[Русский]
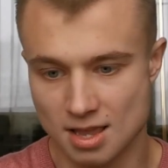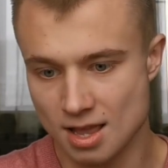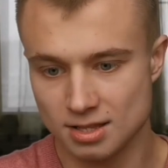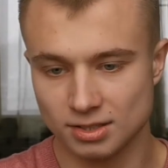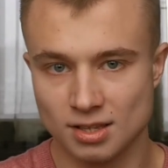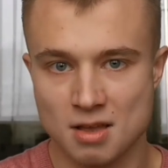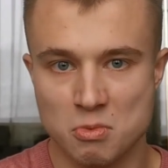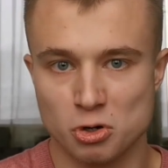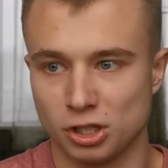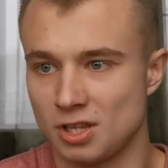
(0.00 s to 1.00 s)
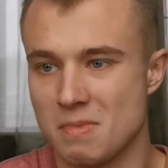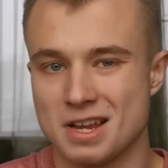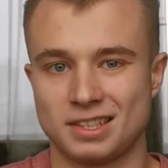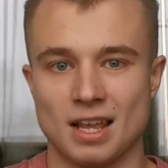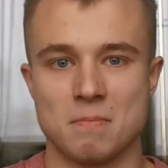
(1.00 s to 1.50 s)
Я не знаю, может,
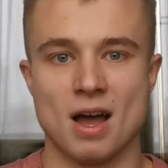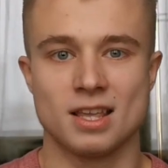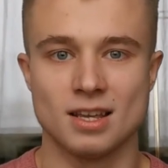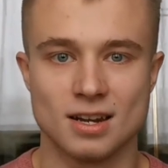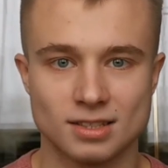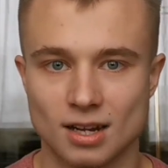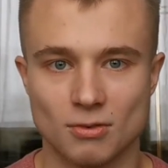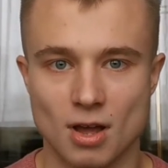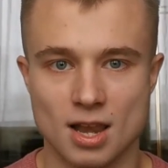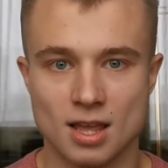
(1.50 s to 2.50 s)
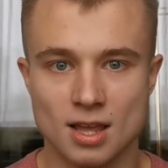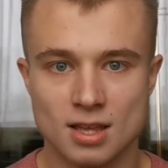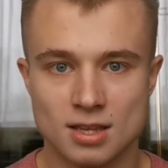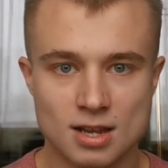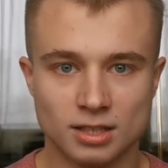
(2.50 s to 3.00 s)
тебе их собаки разорвали.
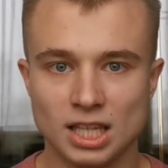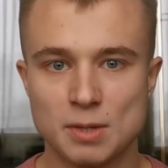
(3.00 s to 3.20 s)
Или